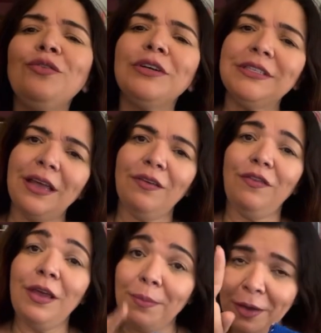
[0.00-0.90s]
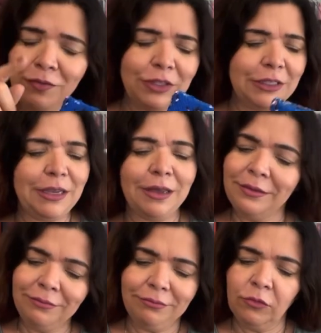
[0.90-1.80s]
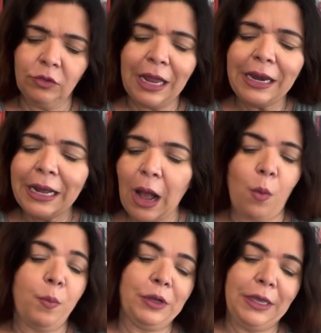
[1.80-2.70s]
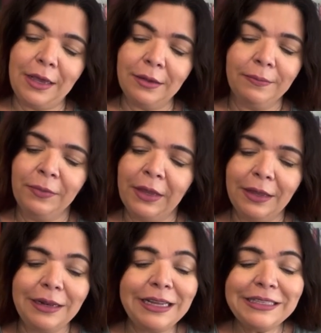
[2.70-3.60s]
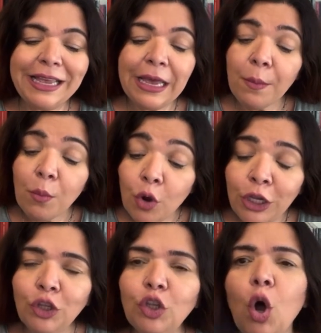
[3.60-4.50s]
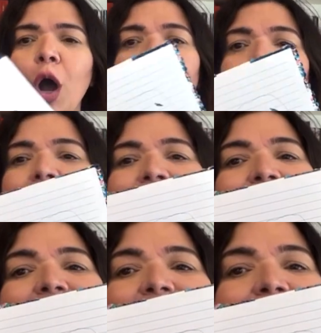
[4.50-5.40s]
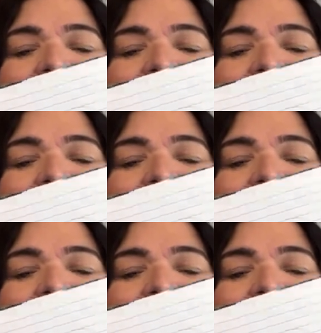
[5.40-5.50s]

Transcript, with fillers: não consegue ver, é porque você não tá legal, porque desenha muito. A criança